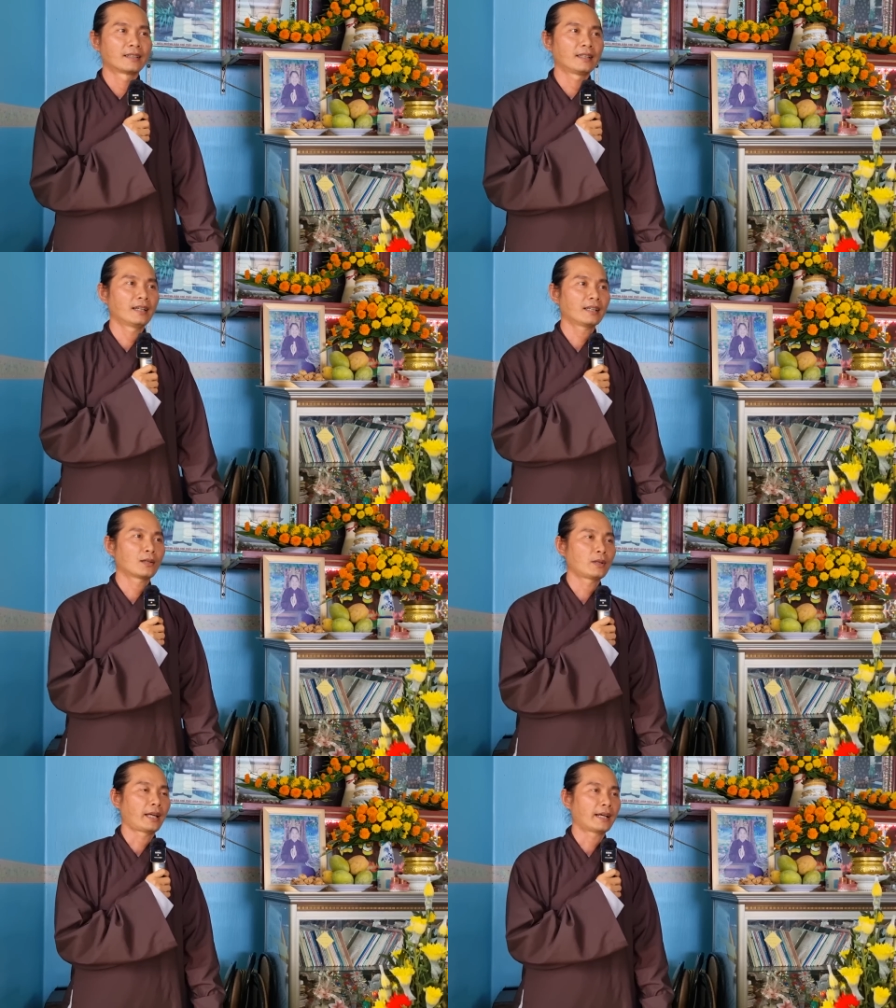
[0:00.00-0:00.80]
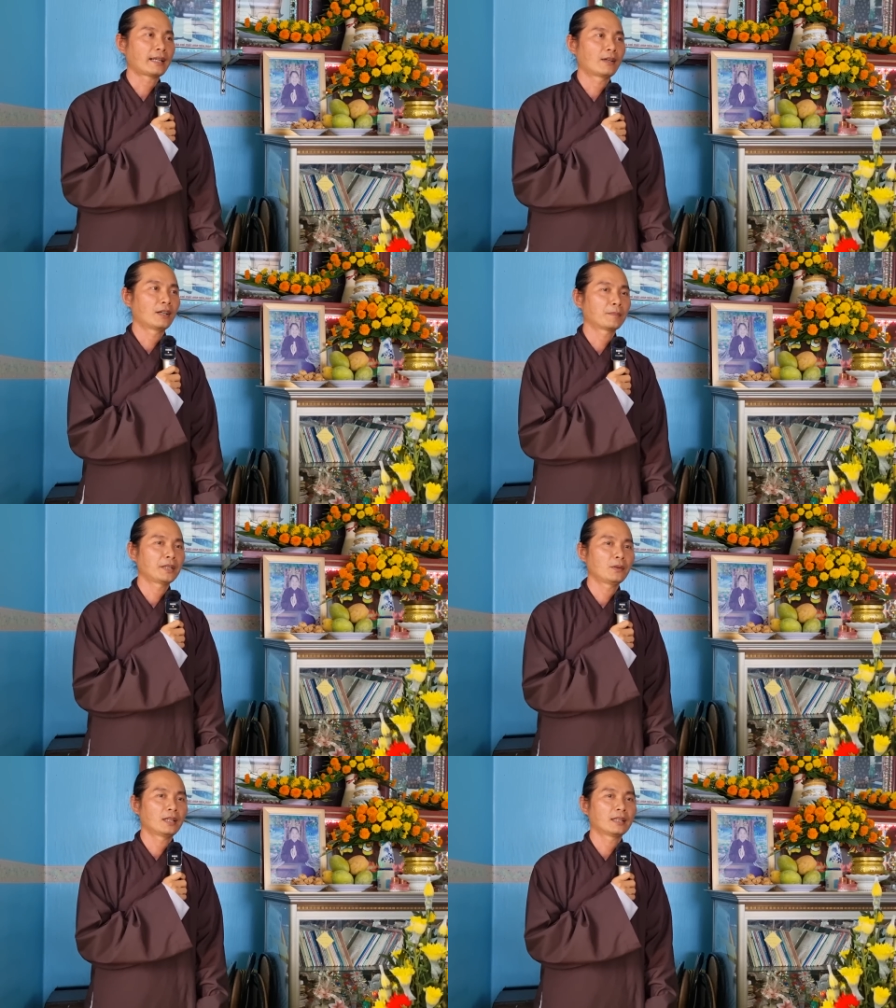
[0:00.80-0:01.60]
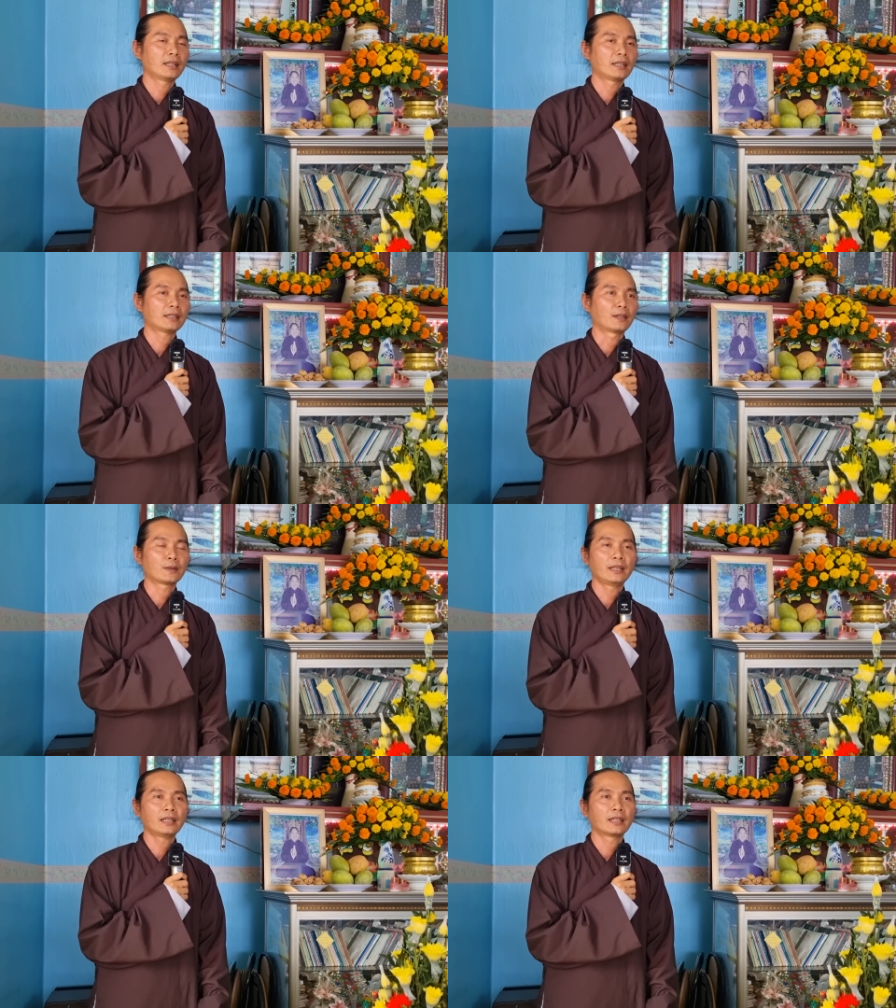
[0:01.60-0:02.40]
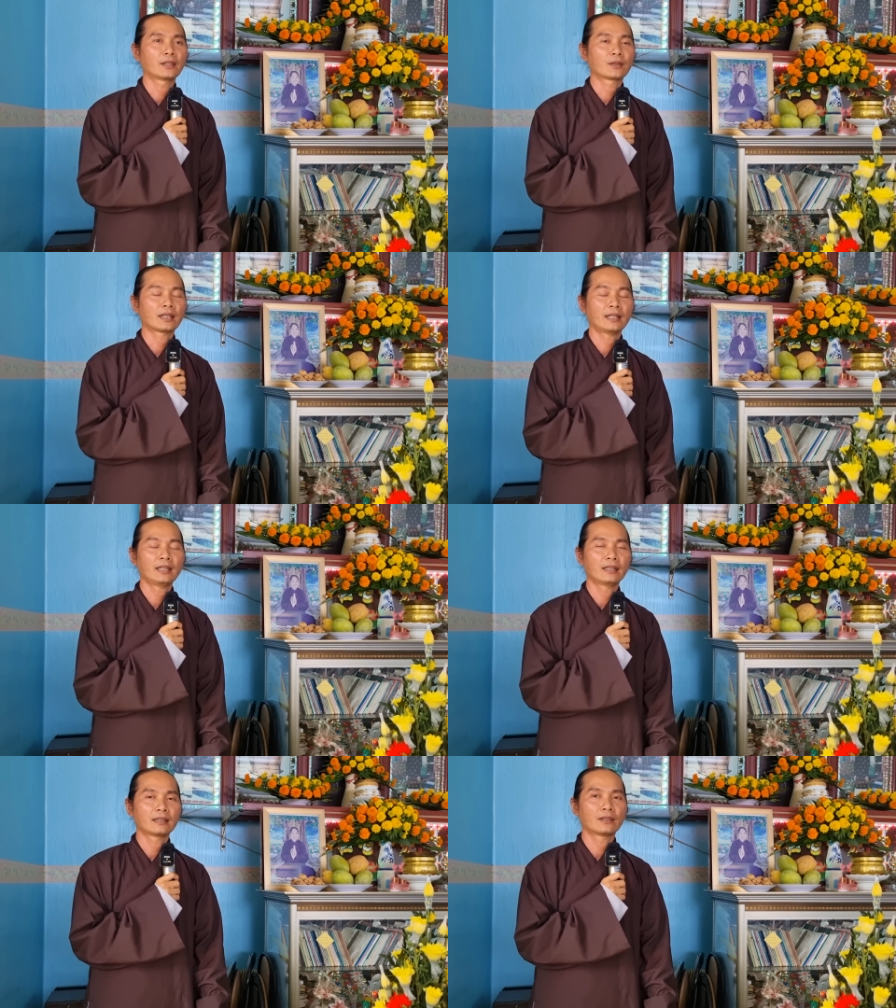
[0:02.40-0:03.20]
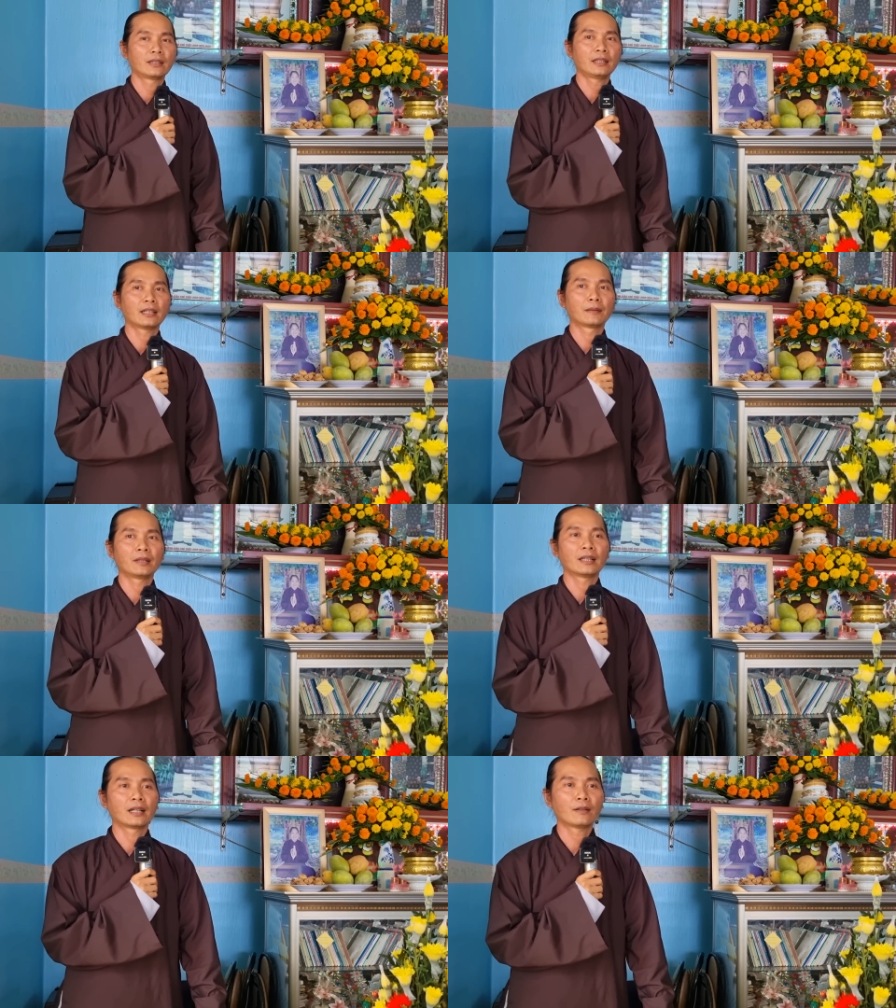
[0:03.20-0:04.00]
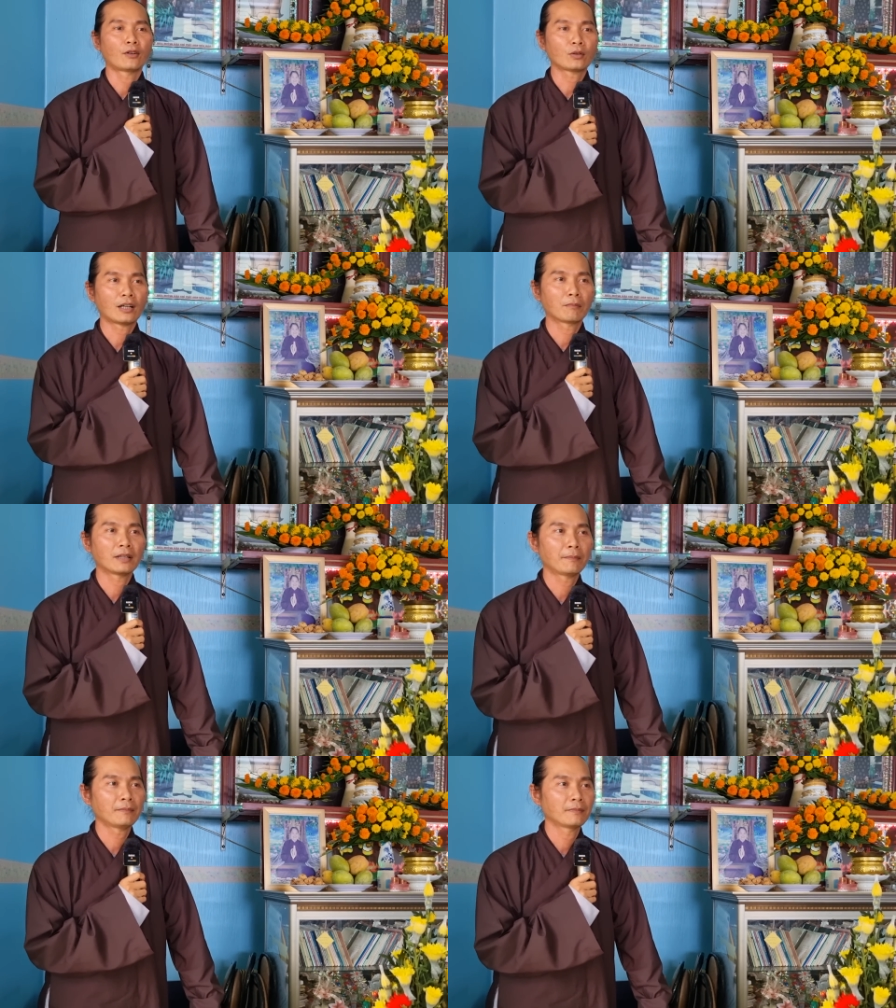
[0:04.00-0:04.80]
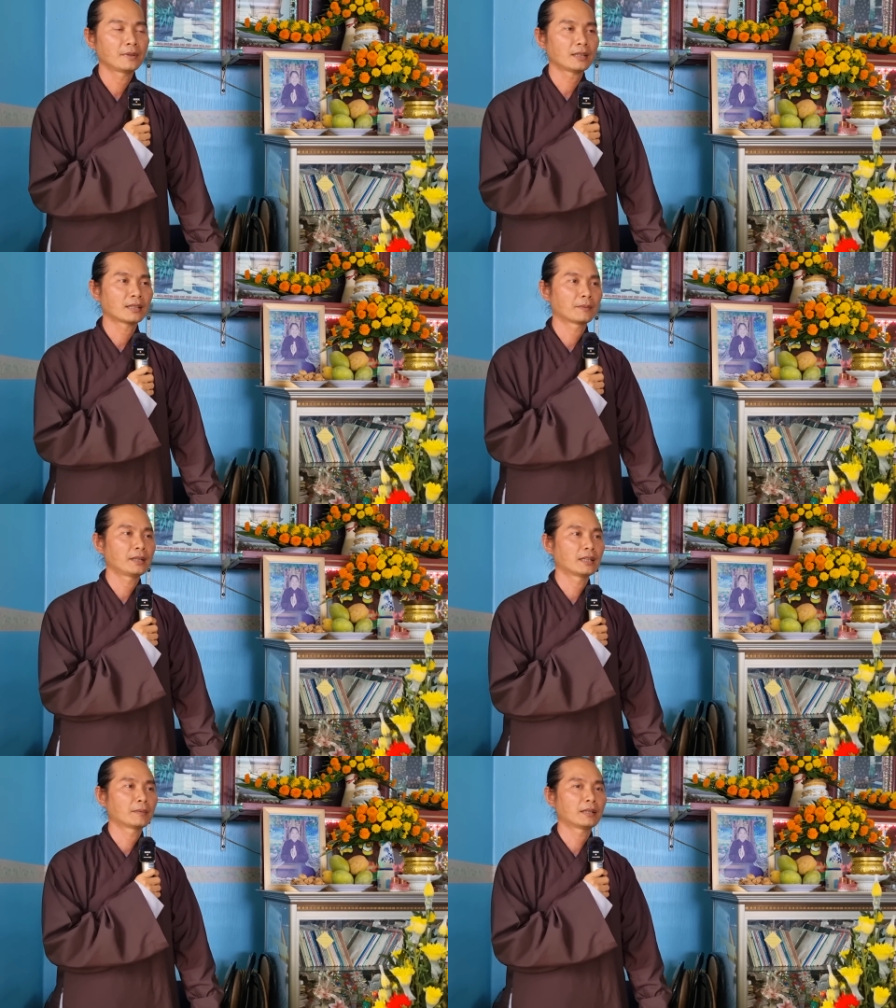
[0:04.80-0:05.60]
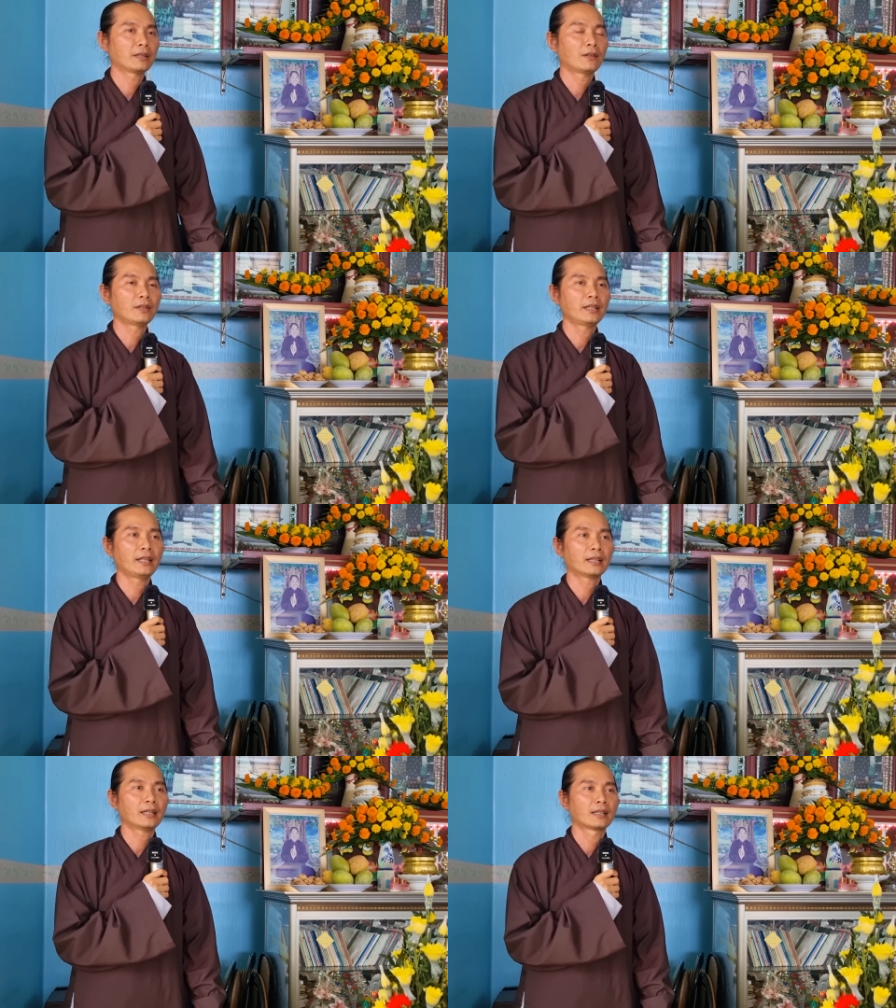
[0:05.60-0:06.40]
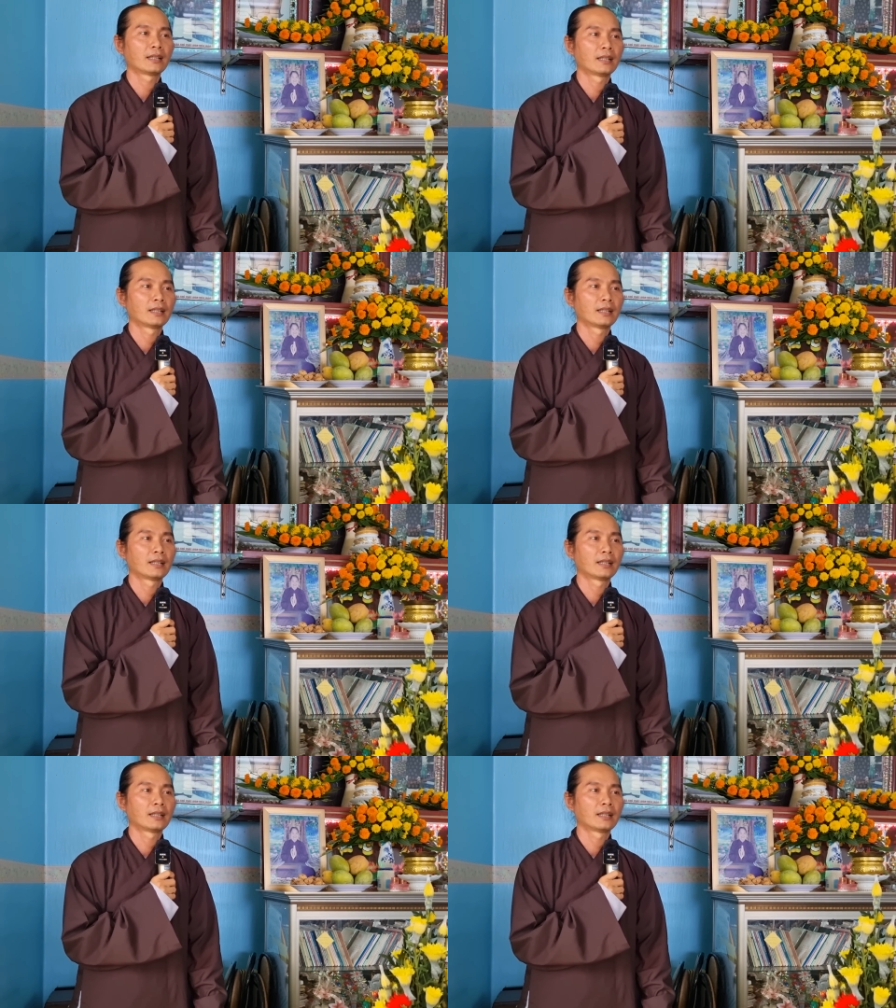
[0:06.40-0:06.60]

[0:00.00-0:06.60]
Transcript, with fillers: nhớ câu giảng nào không, nêu lên đi. Chứ tự thiết thì con thấy thôi thuyết trình bây giờ nó phổ thông lắm, nhất là bây giờ bên giáo lý viên đó,